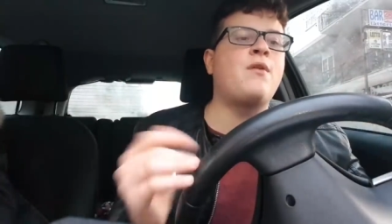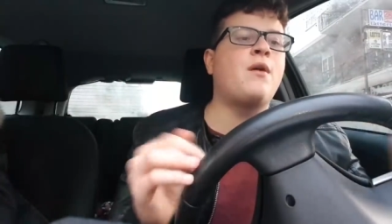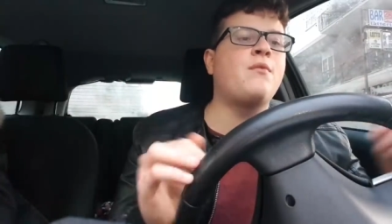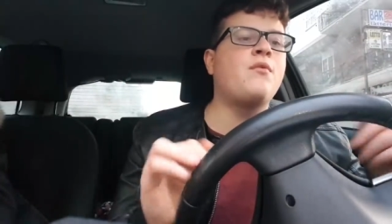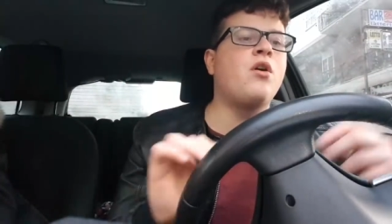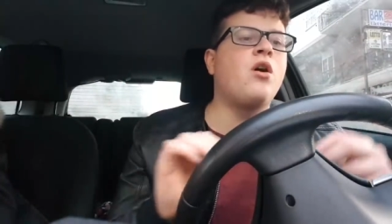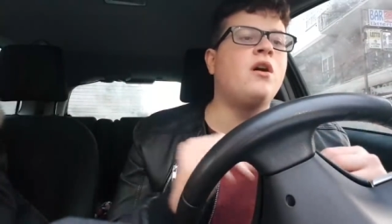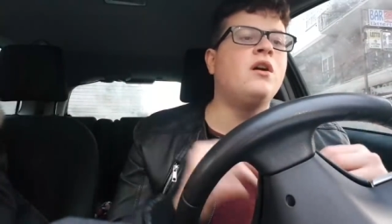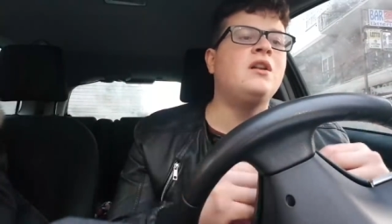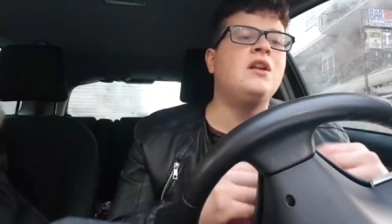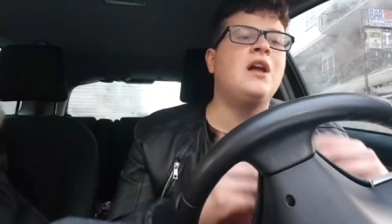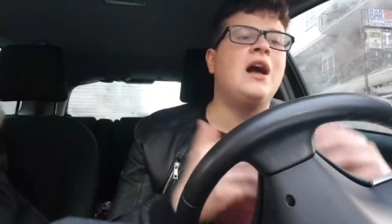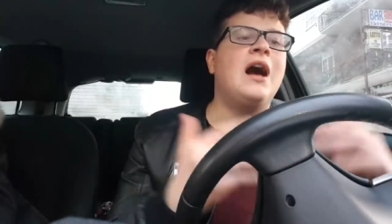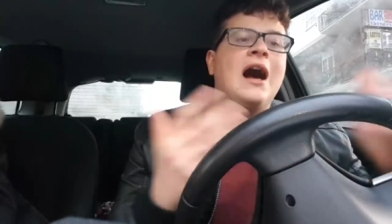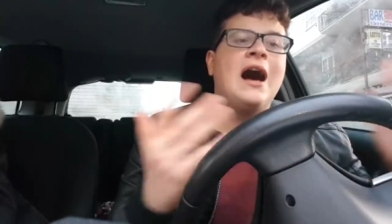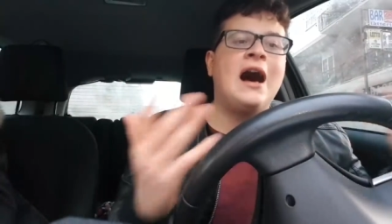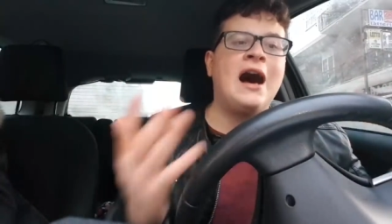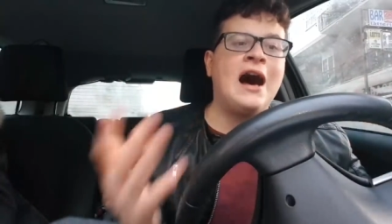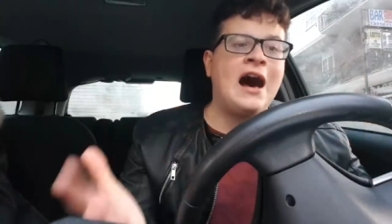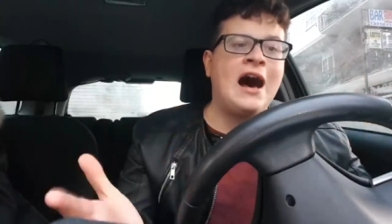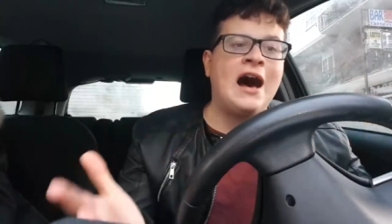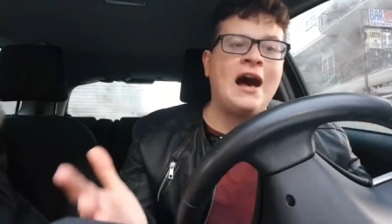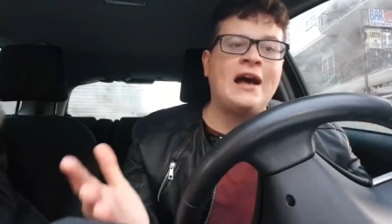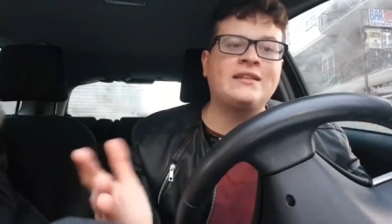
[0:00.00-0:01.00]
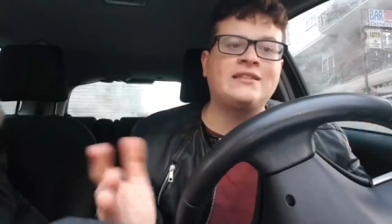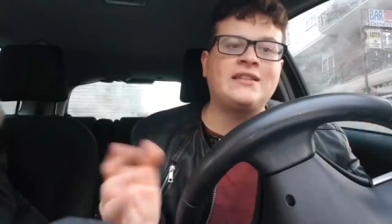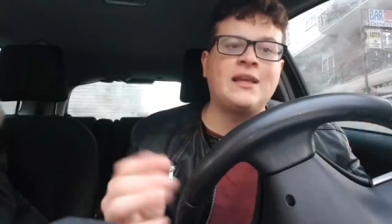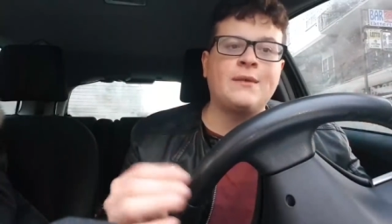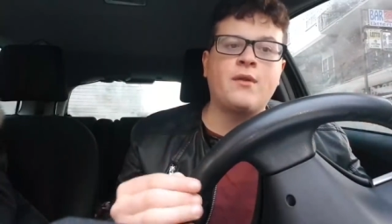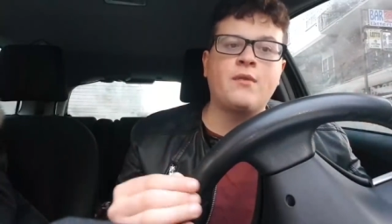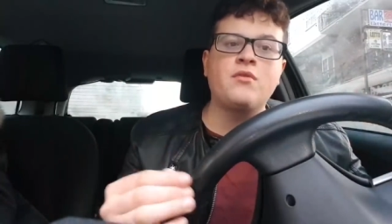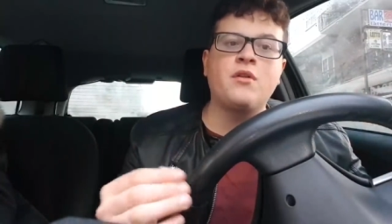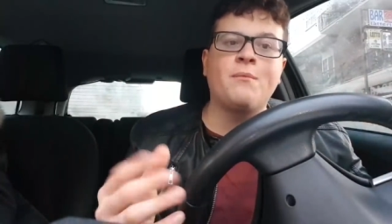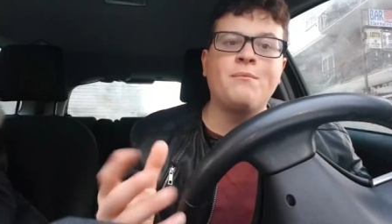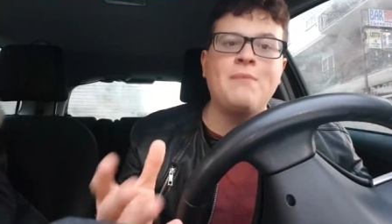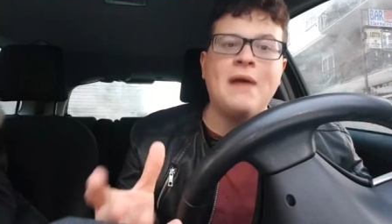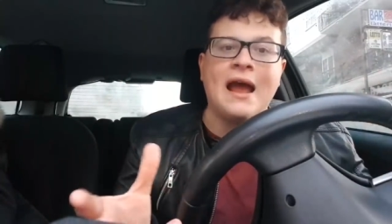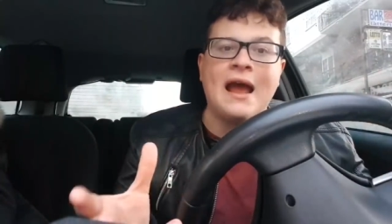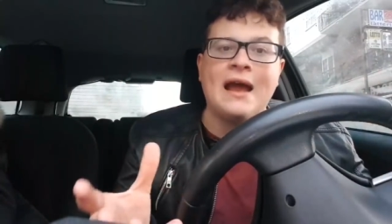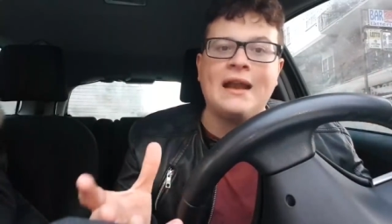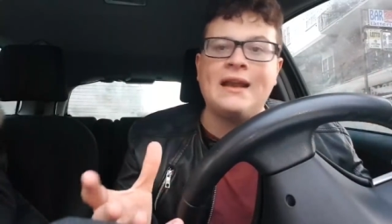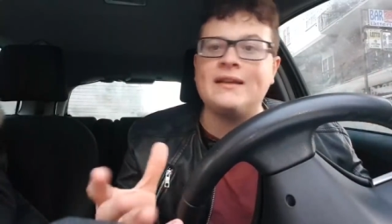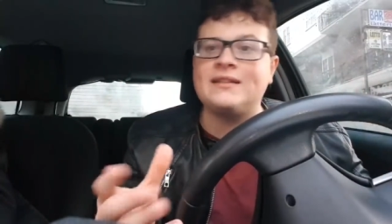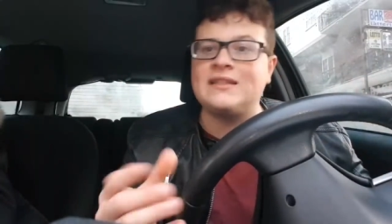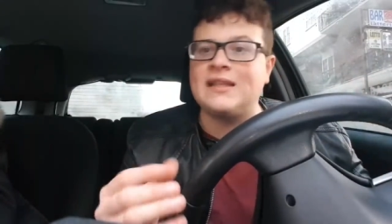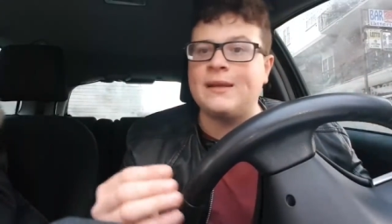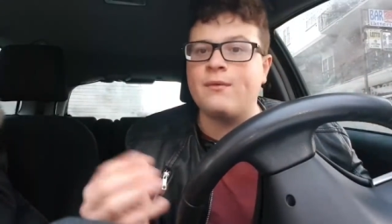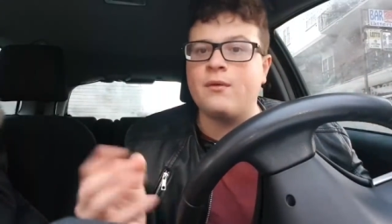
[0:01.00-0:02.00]
proprio ah, stai proprio
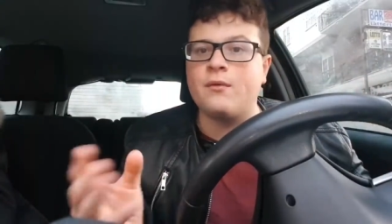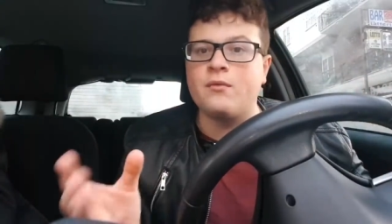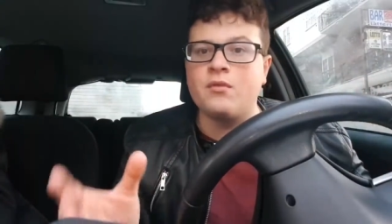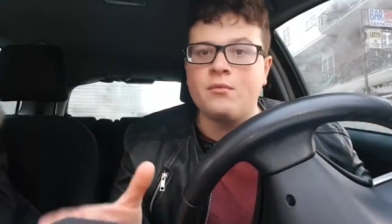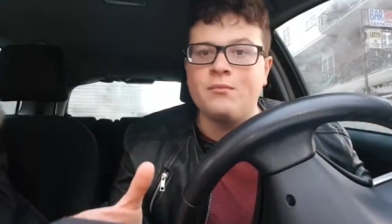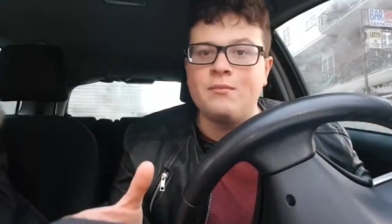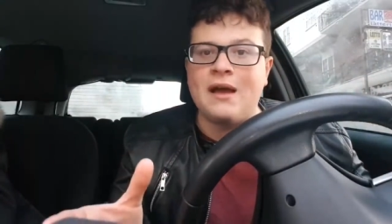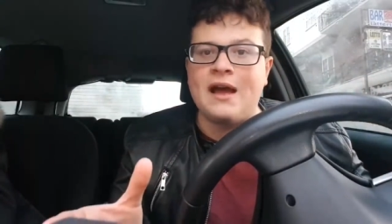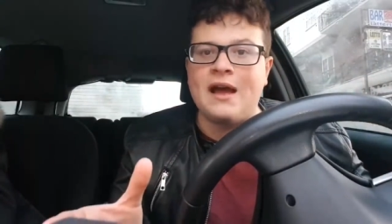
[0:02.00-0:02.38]
bene, stai proprio